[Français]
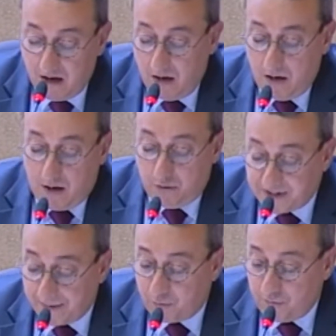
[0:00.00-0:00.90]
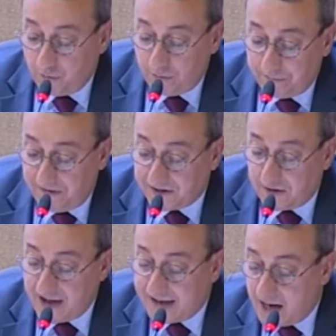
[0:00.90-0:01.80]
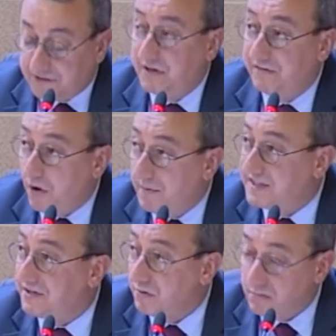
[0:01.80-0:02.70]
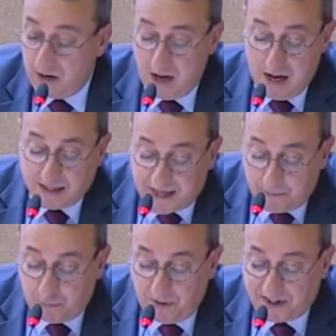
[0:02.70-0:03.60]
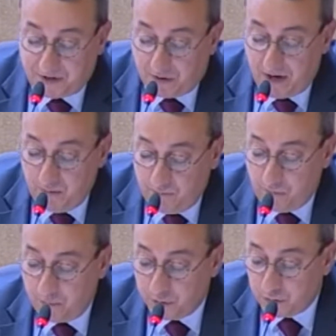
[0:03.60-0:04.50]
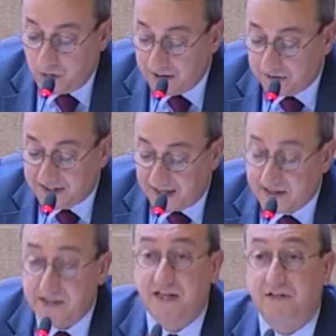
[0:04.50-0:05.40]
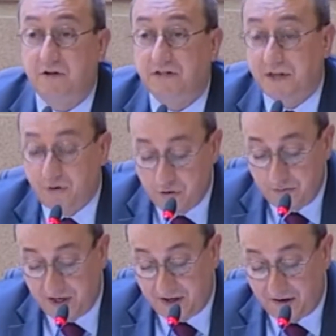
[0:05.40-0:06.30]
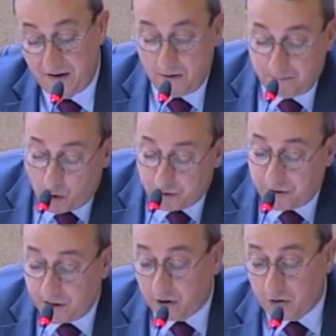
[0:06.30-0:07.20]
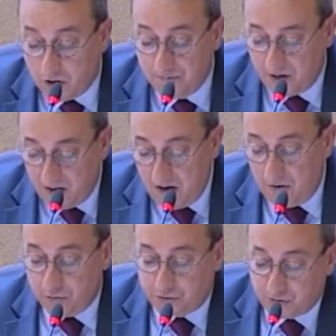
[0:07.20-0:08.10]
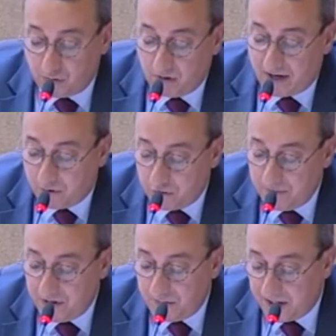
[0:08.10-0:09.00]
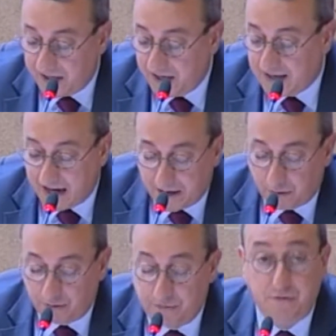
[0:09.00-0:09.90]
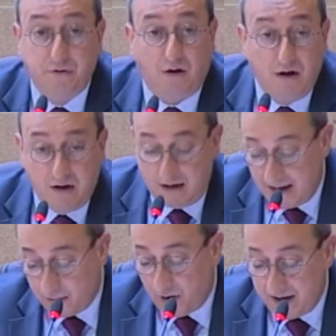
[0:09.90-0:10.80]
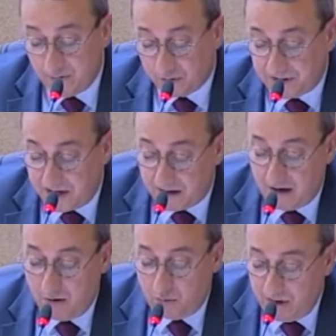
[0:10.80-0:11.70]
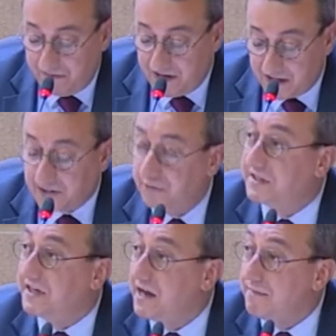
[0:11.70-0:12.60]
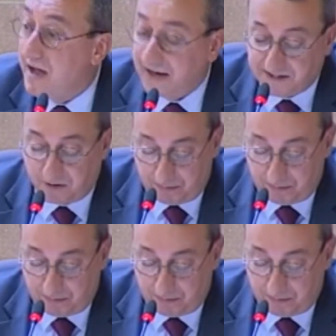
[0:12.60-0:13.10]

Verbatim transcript: Nous approuvons le fait que la carte des formations s'appuie sur les nouveaux besoins dans certains secteurs économiques, porteurs comme le son, l'économie numérique, l'agriculture, l'agroalimentaire ou les filières industrielles par exemple.